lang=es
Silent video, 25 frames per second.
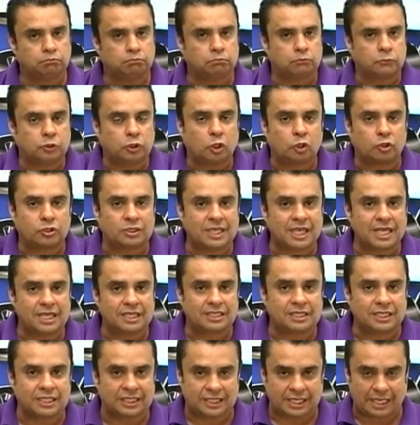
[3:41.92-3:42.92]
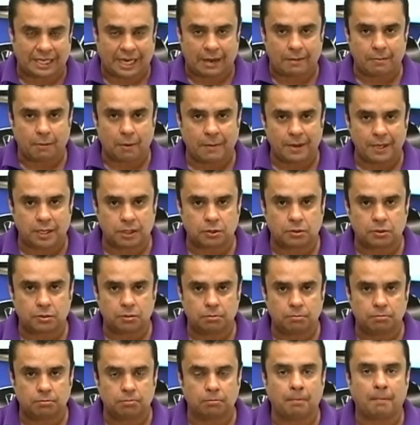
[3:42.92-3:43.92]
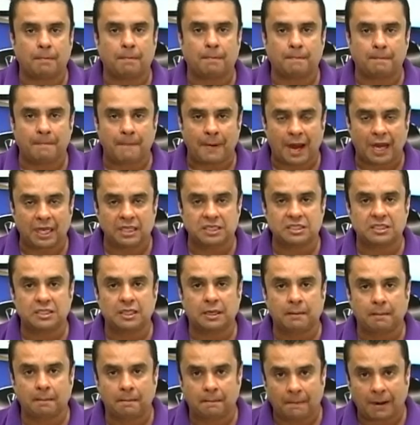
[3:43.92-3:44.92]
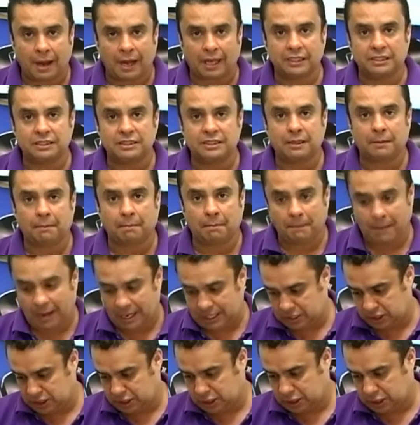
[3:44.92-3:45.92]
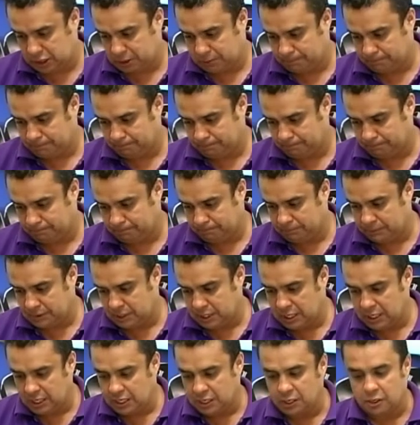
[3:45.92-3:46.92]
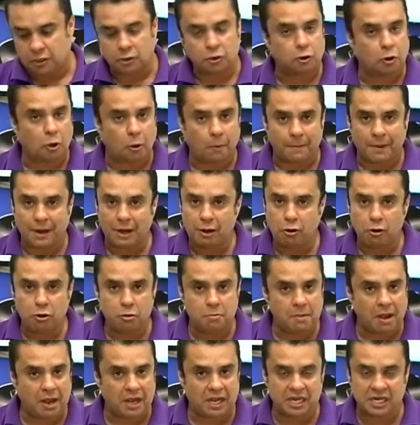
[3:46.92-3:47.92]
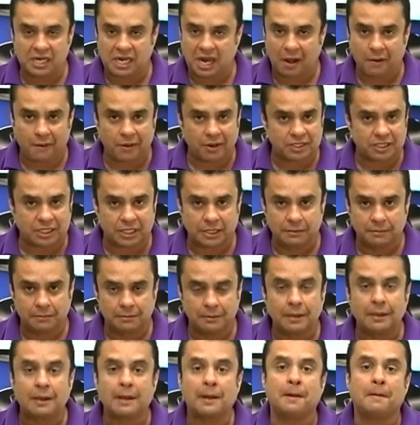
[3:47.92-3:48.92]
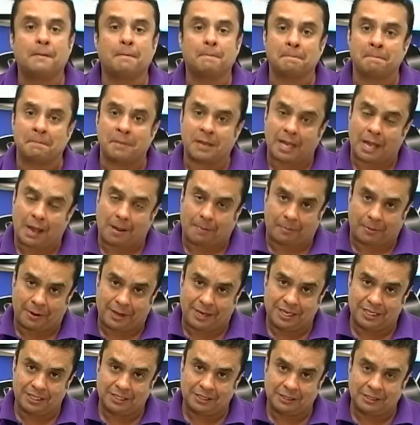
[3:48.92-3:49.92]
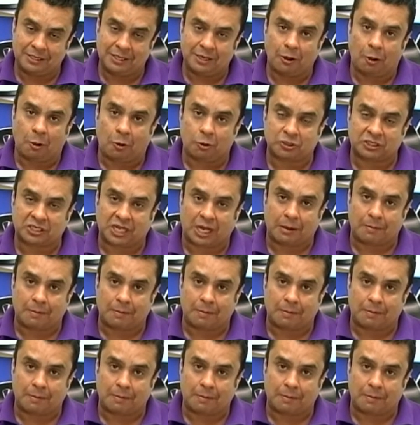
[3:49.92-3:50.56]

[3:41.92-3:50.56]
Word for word: No sé si será el momento. Bacha, bacha, bacha. No me lo imaginaba así. Vea pues, Oscar